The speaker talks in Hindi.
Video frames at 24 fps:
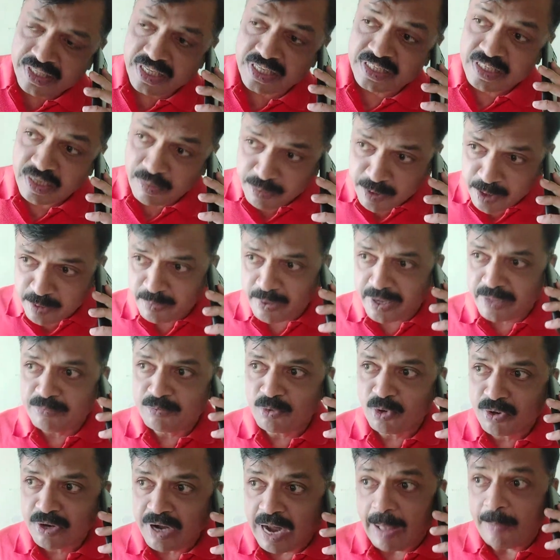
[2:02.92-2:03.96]
रहता जब की बात
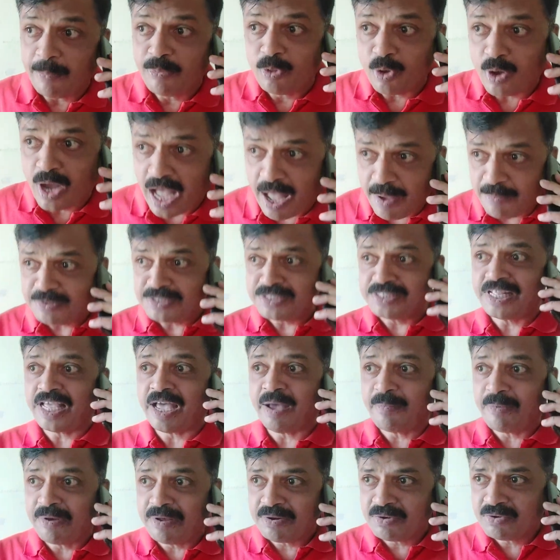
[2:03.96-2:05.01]
बोल रहा अब तो काम इतने
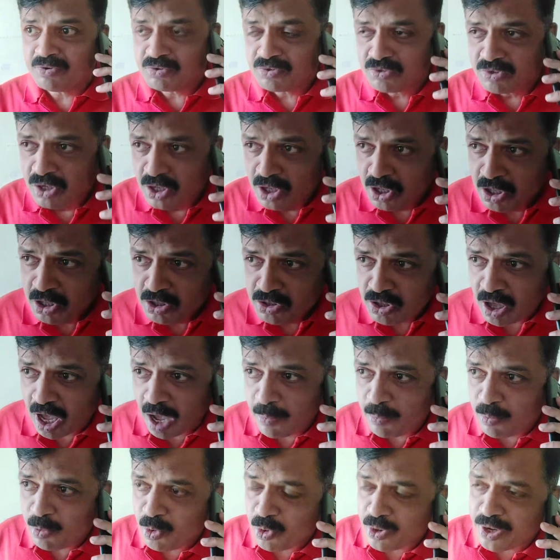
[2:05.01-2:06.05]
हमारे को तो
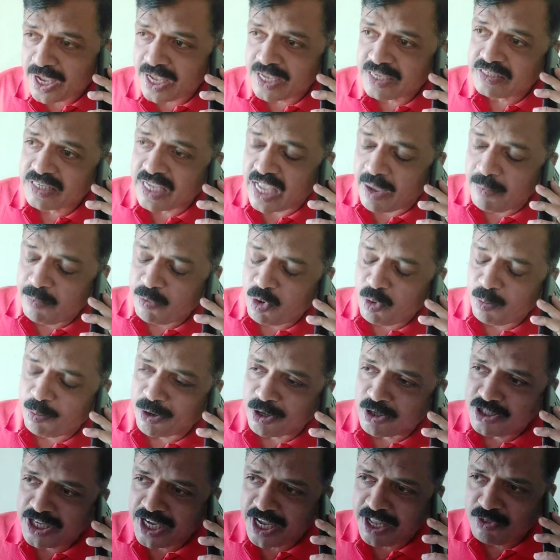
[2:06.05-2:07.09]
हमको क्या शाम को
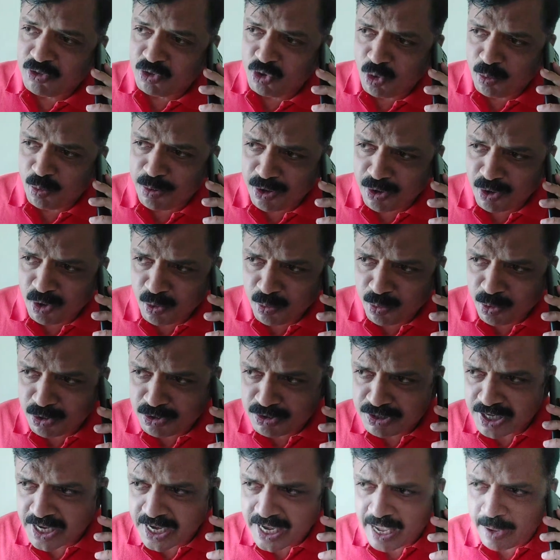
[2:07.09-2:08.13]
पहुंचेगा दोपहर को
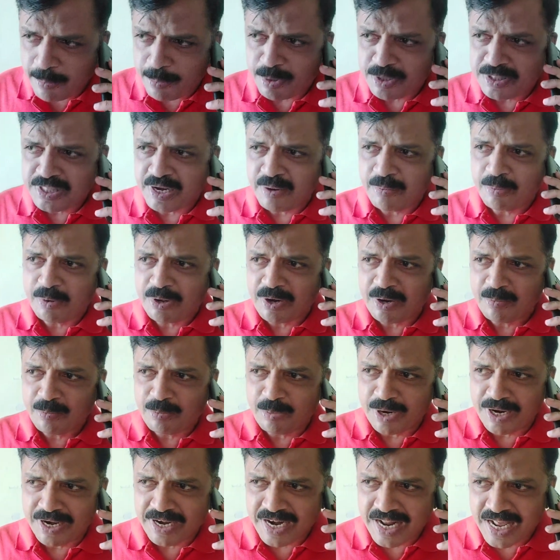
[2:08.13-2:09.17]
पहुंचेगा क्या फतरा फर्क
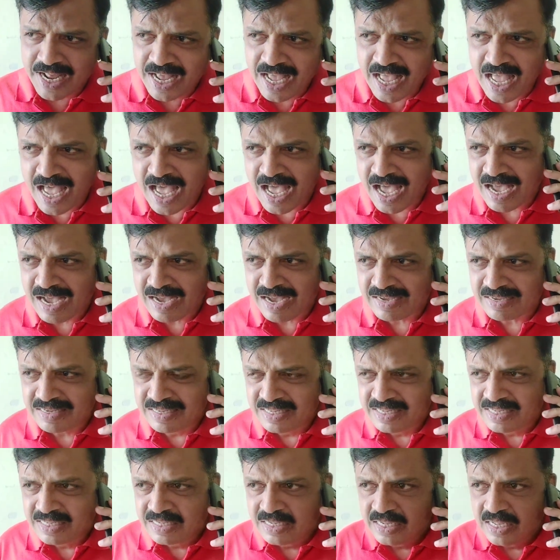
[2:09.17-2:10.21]
पड़ रहा है हाँ, हाँ।
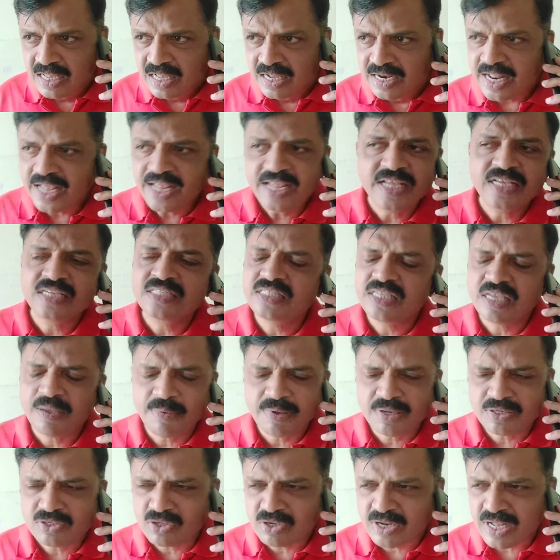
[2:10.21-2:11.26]
नहीं इससे
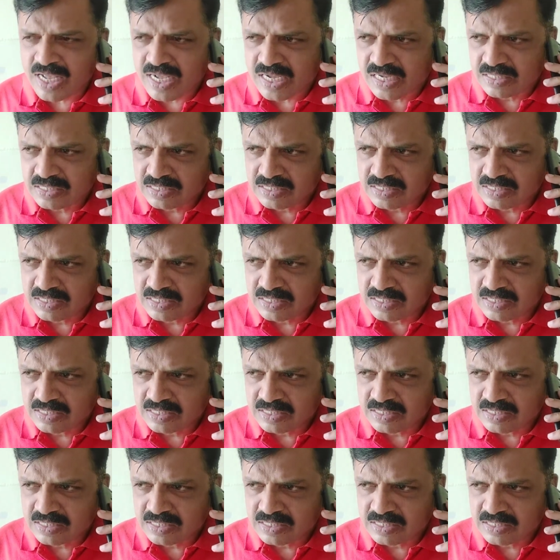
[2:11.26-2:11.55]
बेचो ना